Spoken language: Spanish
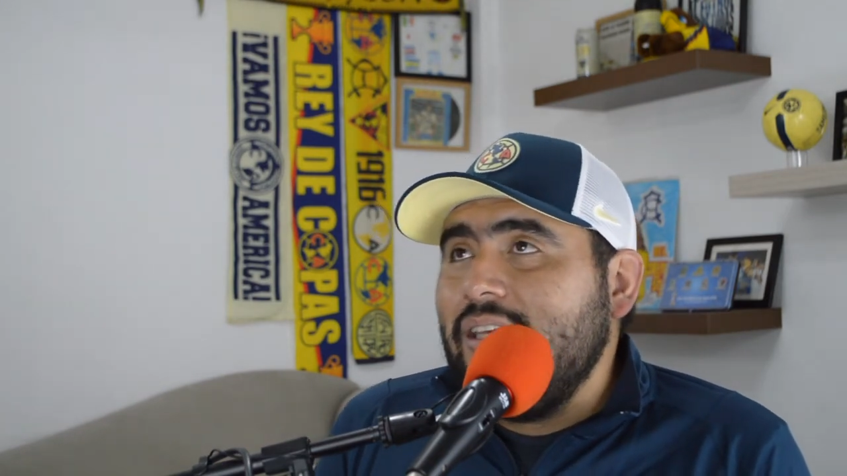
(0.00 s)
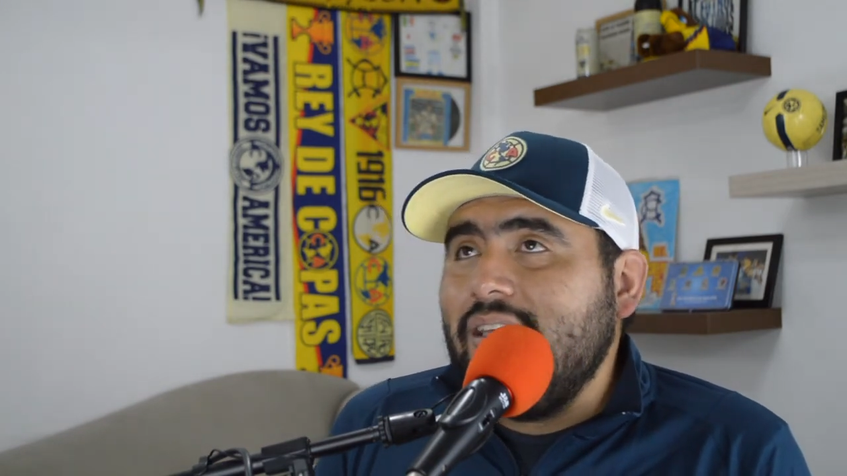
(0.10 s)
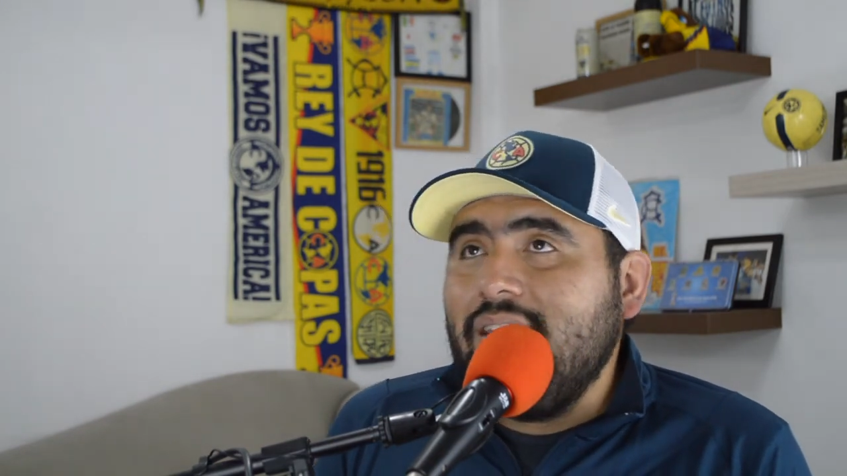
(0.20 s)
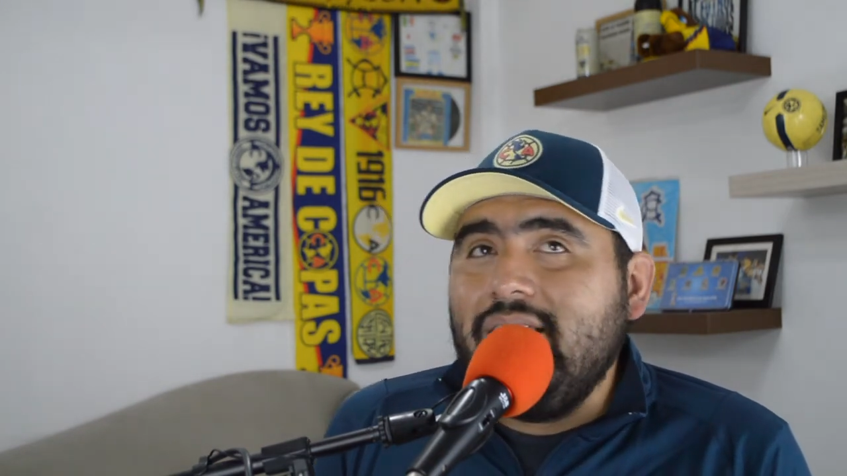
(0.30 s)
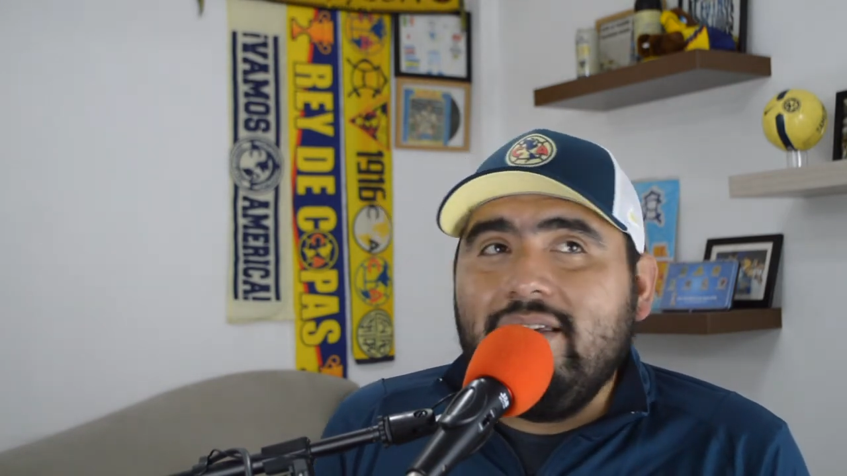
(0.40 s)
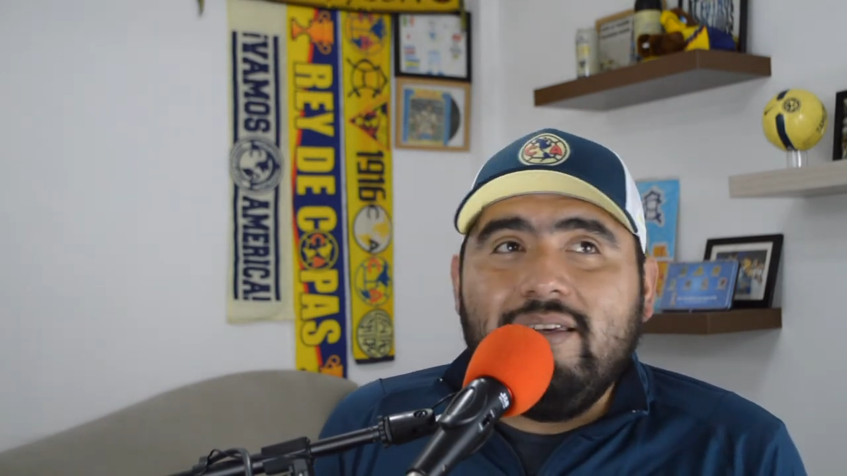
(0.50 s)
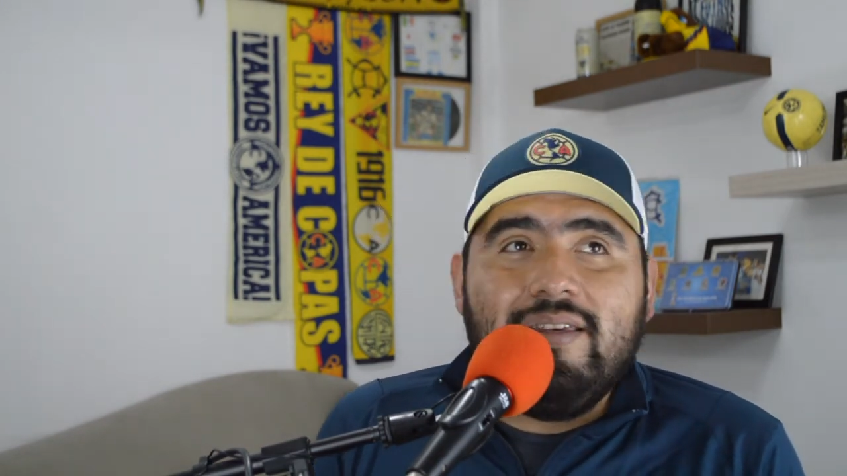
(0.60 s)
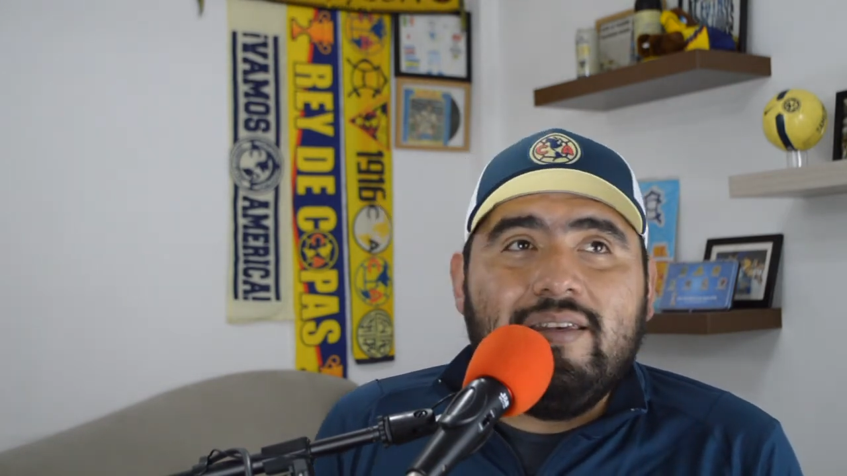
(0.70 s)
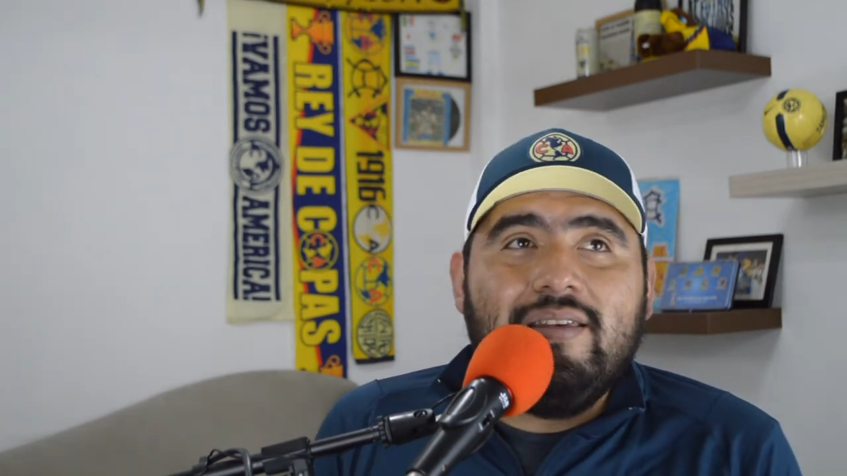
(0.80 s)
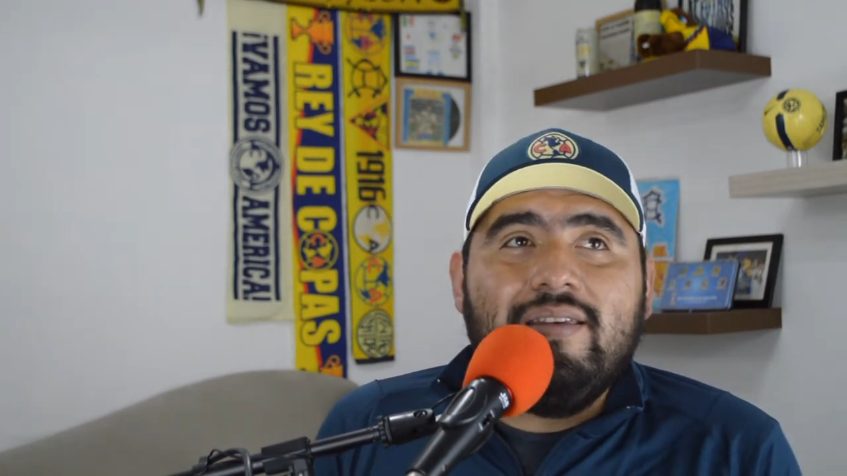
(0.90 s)

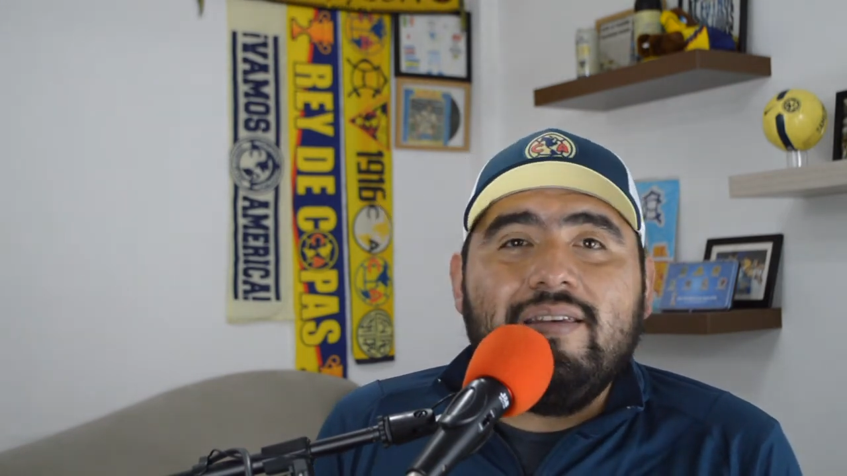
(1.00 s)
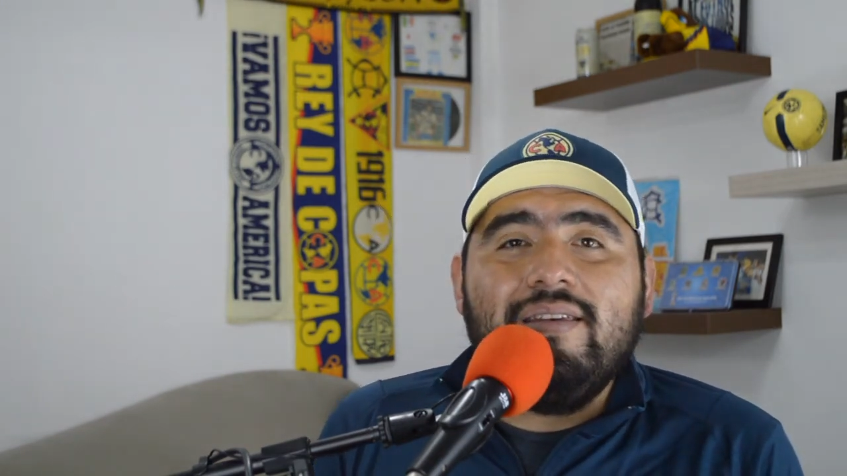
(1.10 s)
y,